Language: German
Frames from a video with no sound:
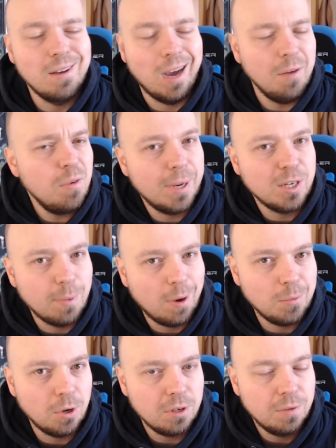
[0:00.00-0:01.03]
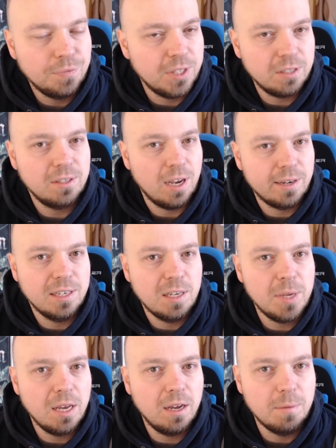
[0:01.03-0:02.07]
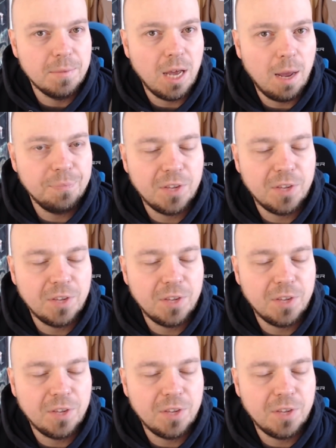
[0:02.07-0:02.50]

haben wir bald überhaupt noch das Academia im Namen?